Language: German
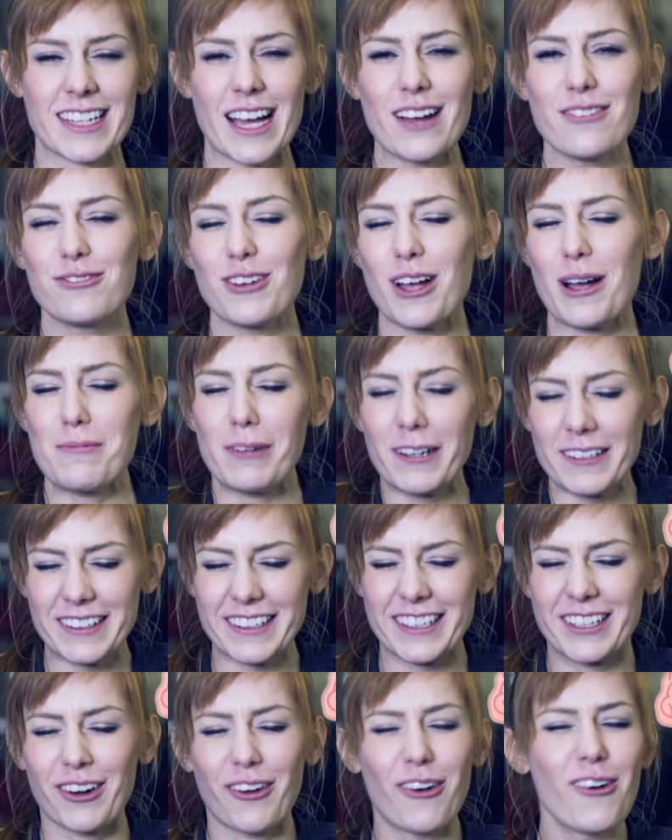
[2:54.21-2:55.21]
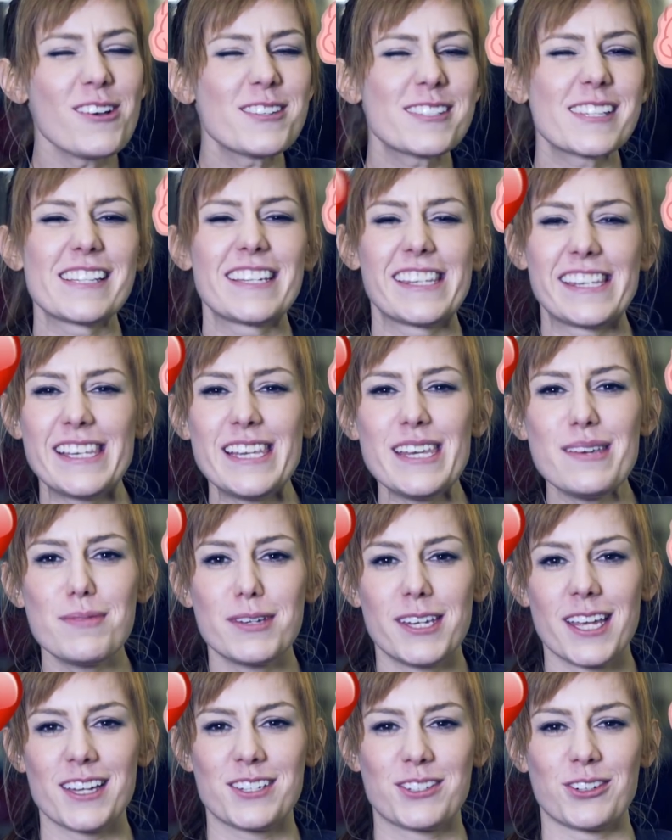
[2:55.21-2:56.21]
dafür aber die große
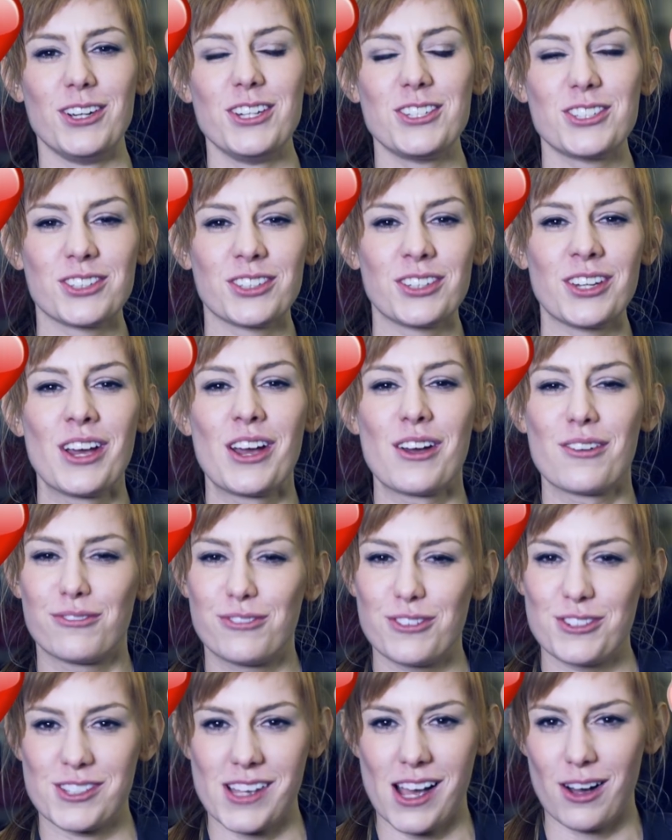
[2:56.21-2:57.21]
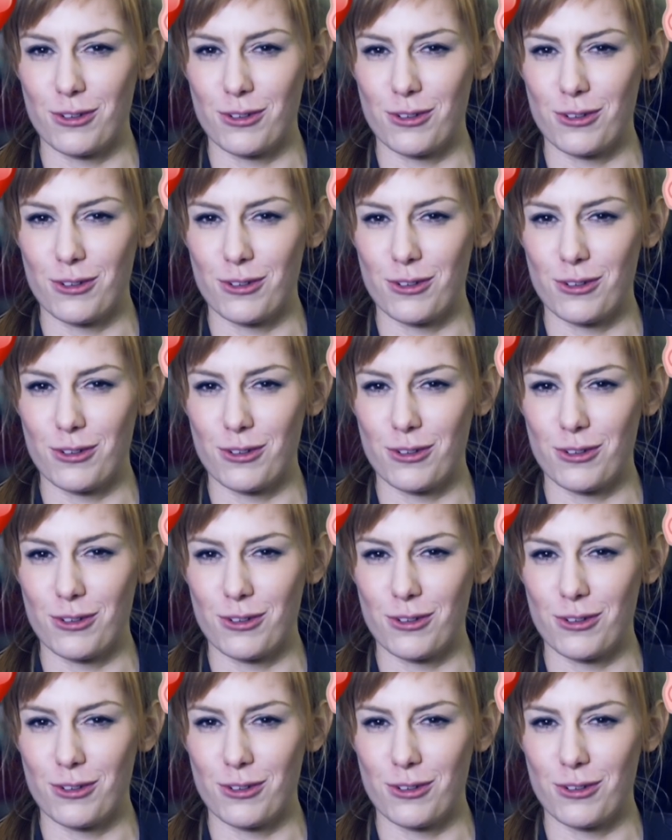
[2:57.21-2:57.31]
Liebe der Deutschen fürs